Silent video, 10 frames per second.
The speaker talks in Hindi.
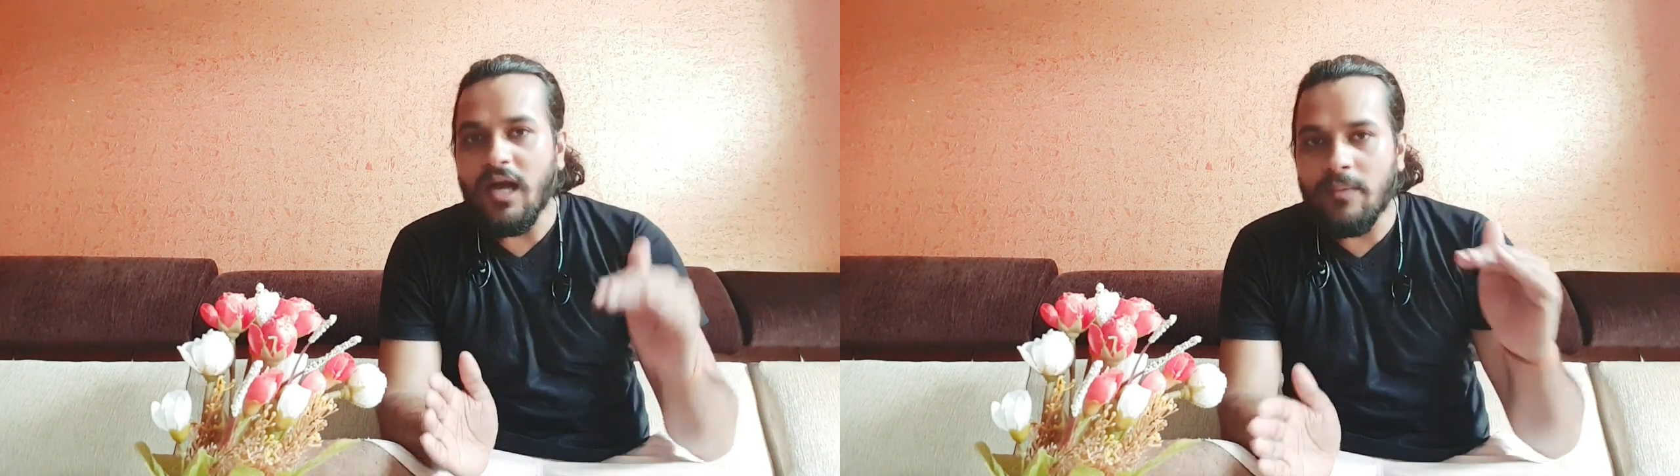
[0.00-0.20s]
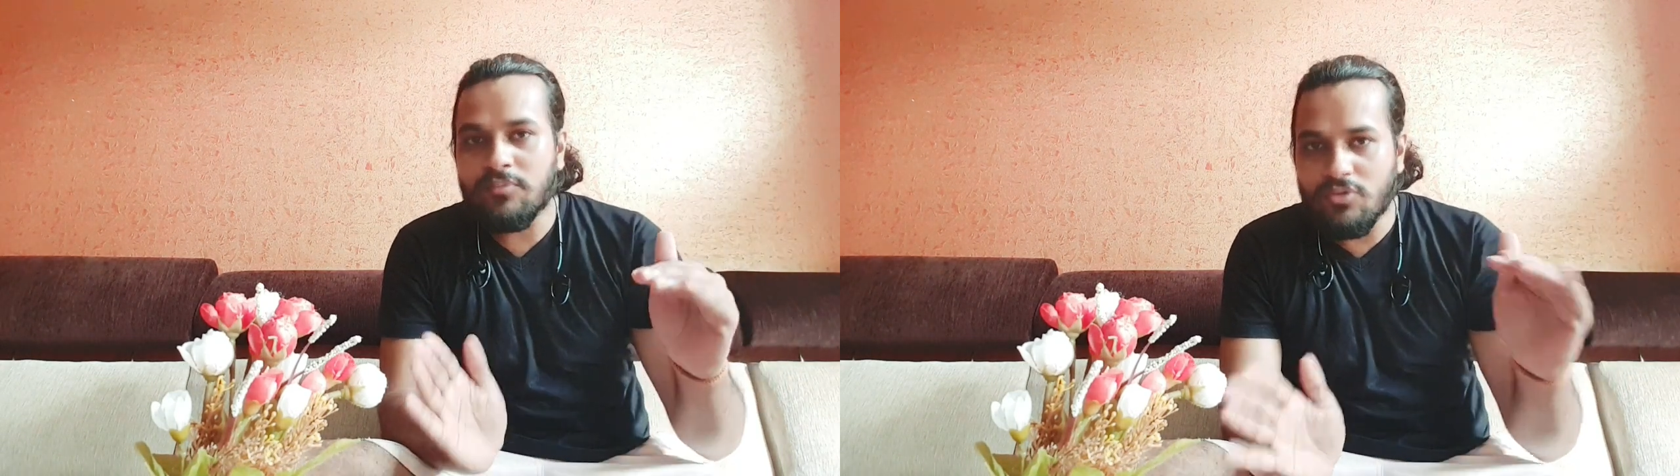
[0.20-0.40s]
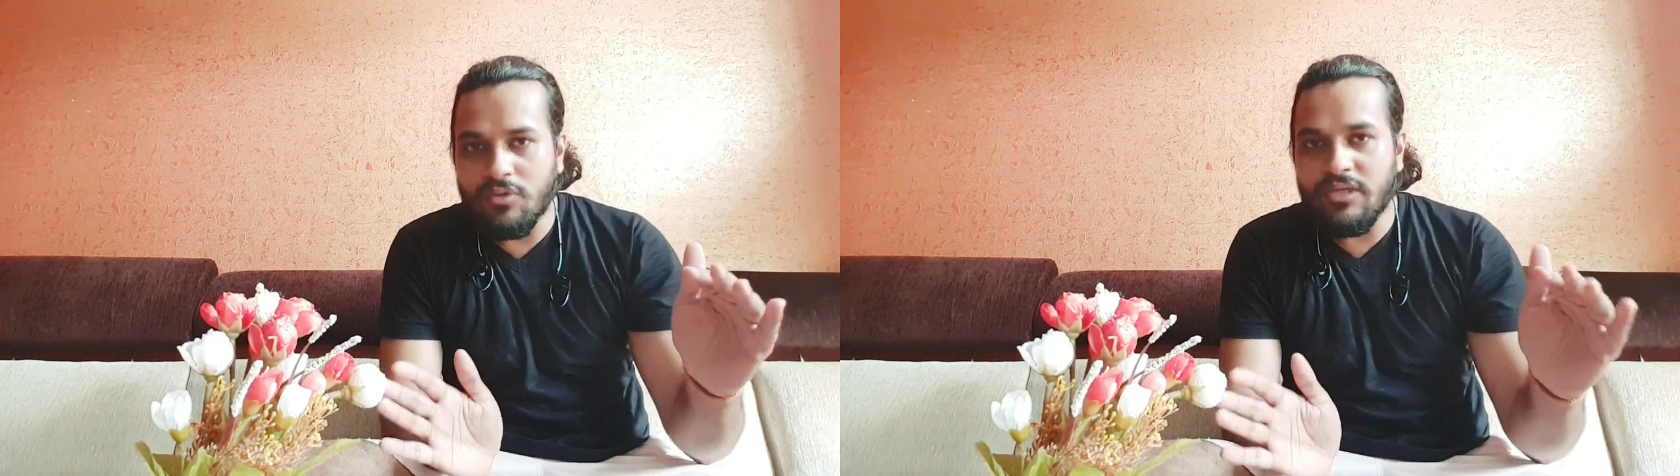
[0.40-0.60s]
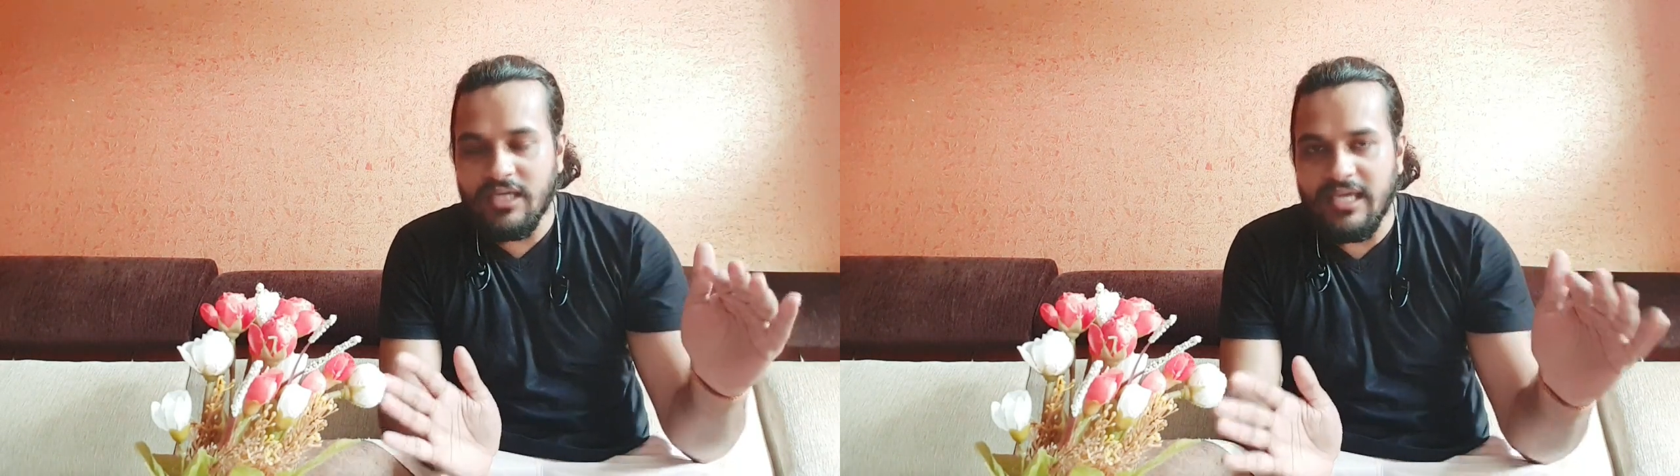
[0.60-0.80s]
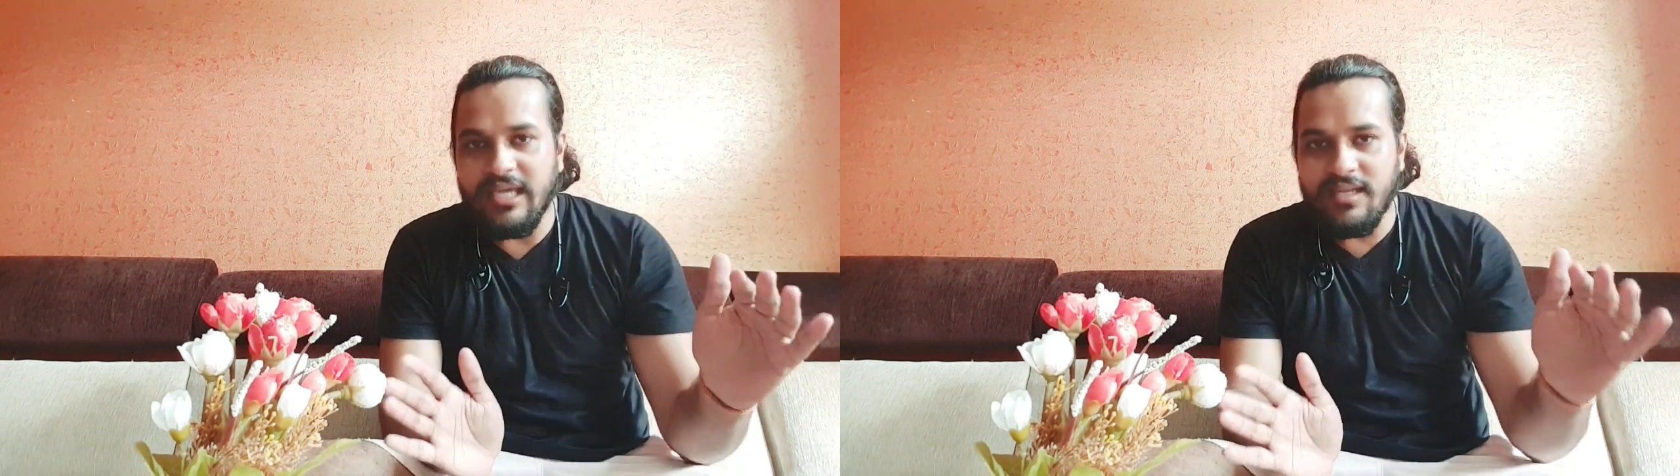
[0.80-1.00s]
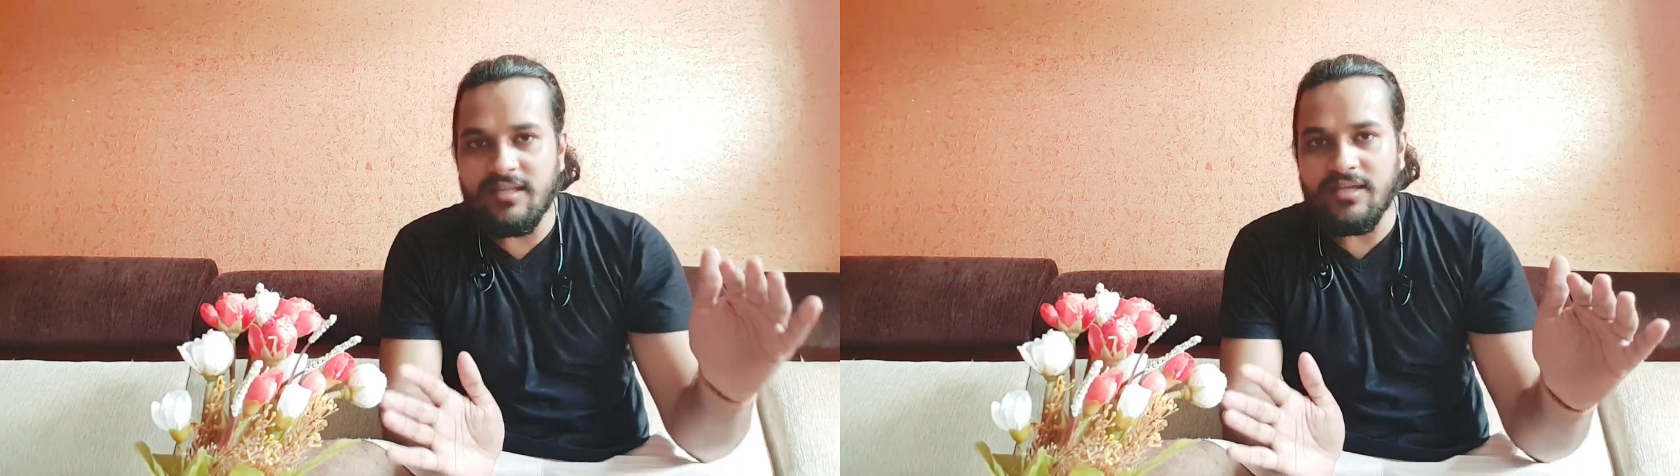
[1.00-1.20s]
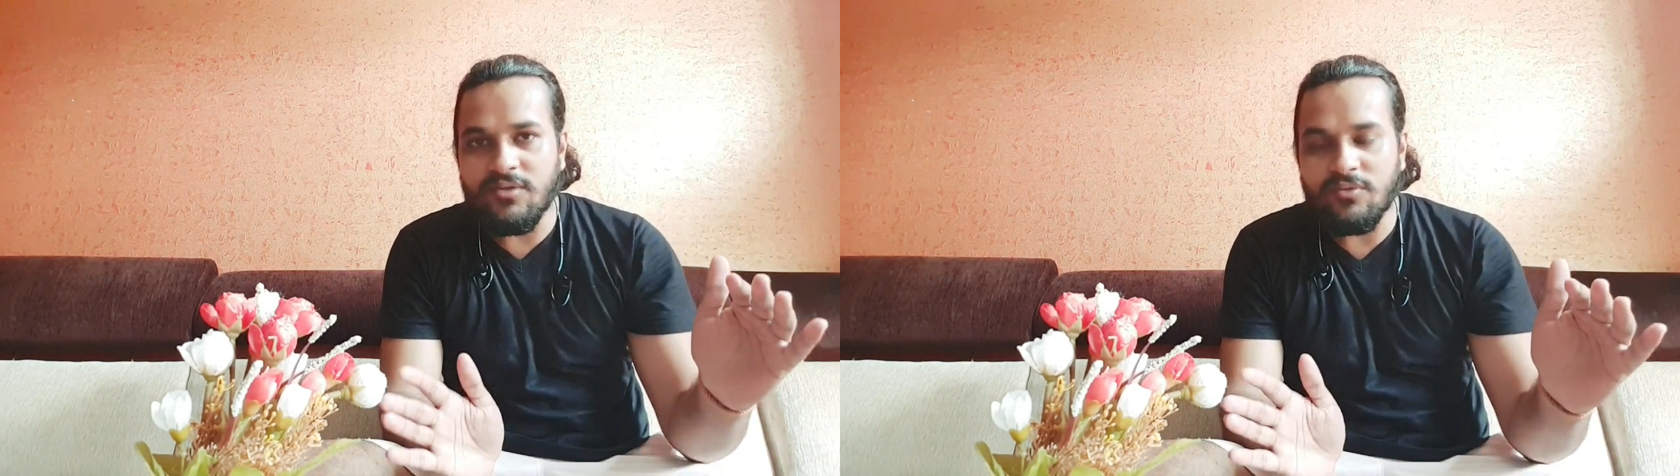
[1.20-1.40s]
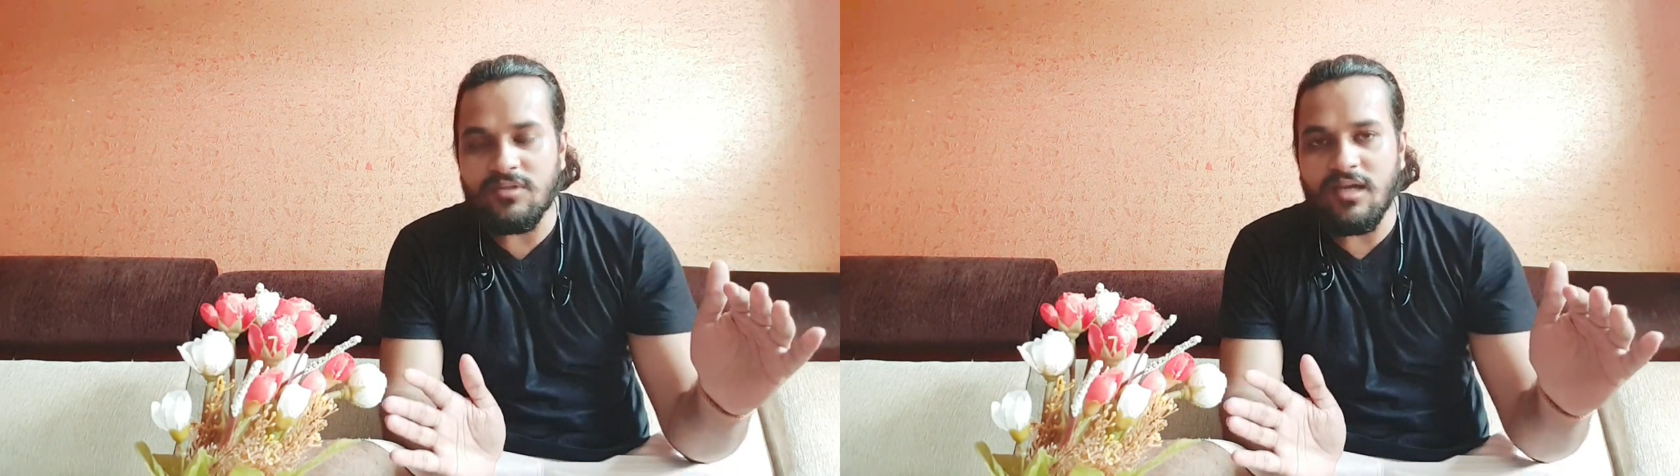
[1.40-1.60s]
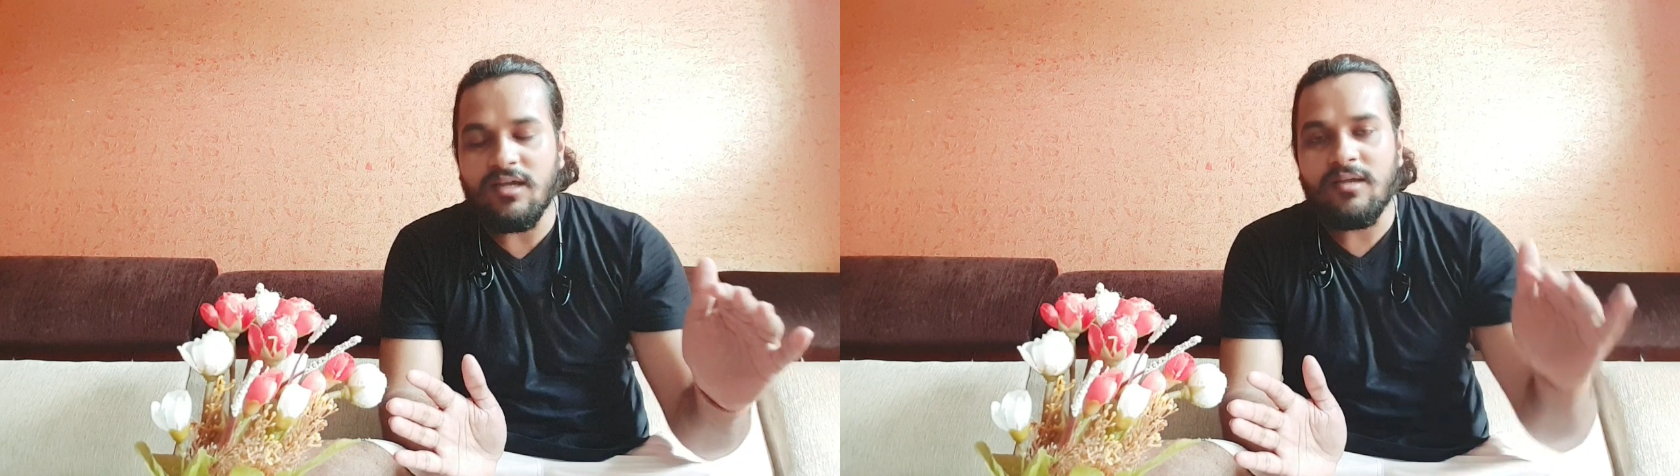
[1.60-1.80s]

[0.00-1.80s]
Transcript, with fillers: अब तो ये खेल नहीं होता